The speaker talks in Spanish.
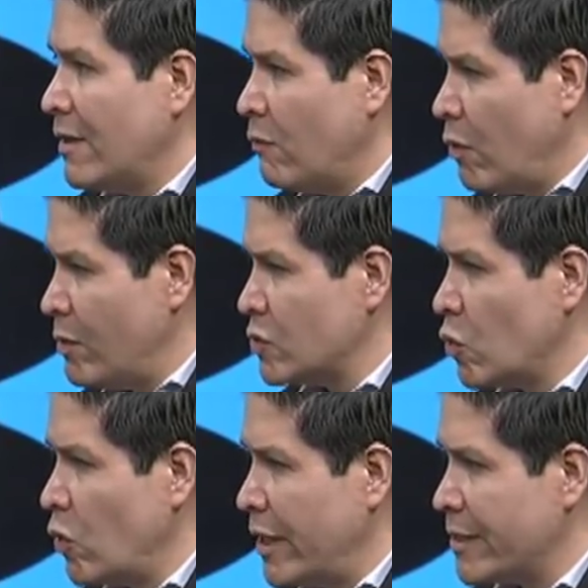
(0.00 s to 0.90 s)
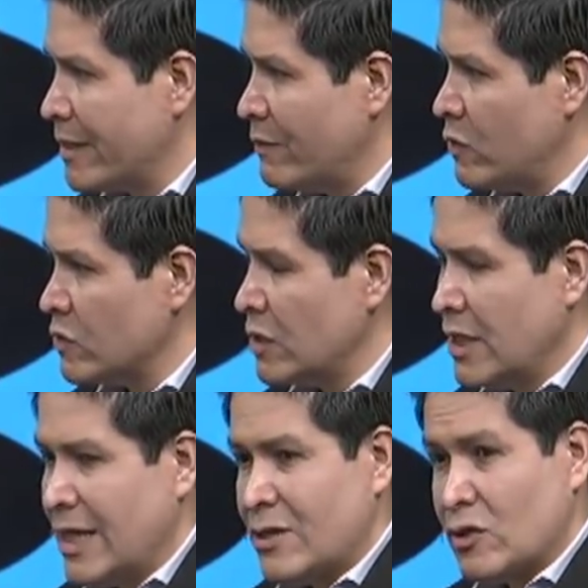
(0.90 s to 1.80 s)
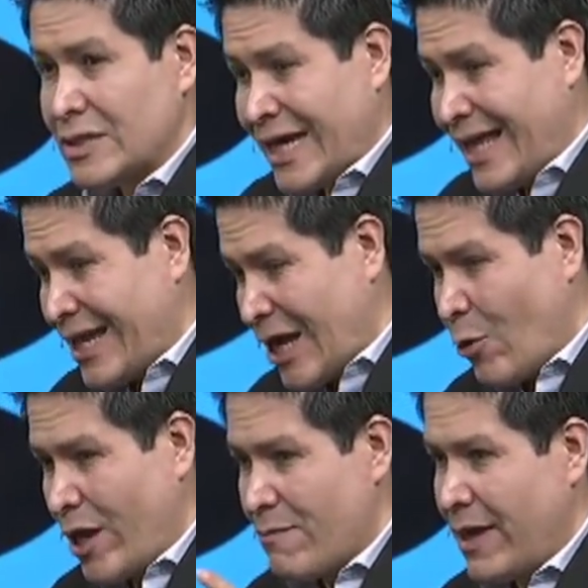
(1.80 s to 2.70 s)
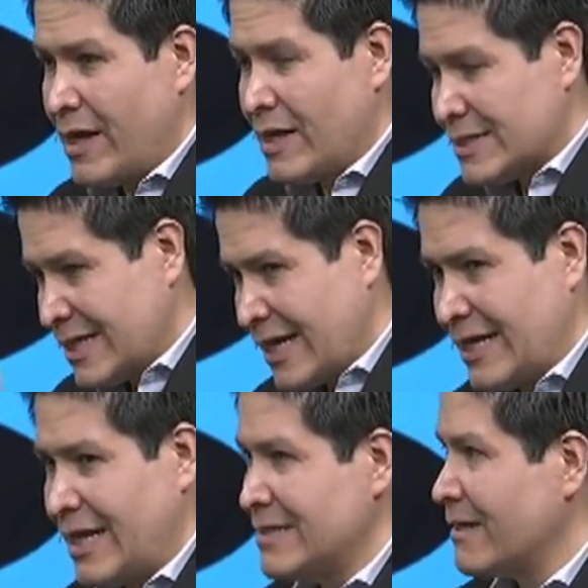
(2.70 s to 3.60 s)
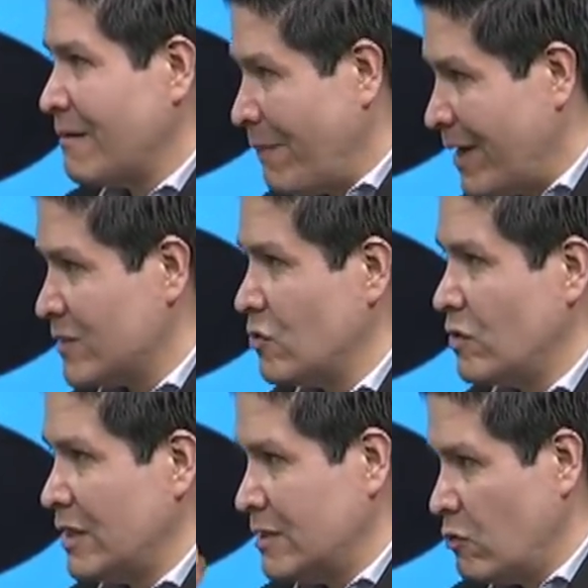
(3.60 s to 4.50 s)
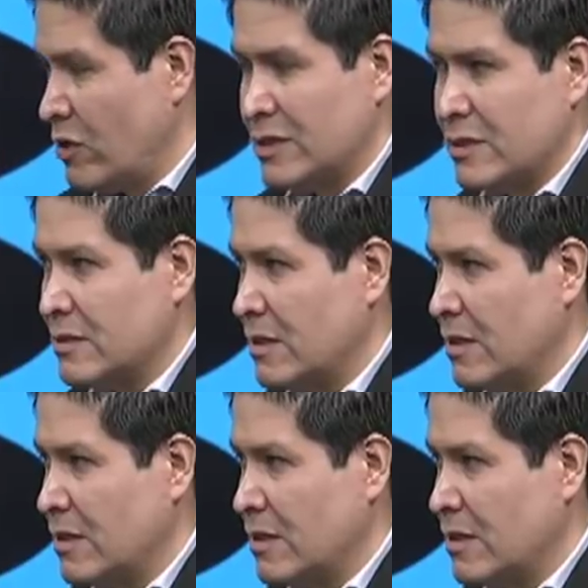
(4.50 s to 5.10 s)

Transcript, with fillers: de movimientos oculares rápidos. Entonces, cada hora y media se genera esta reparación de las neuronas del,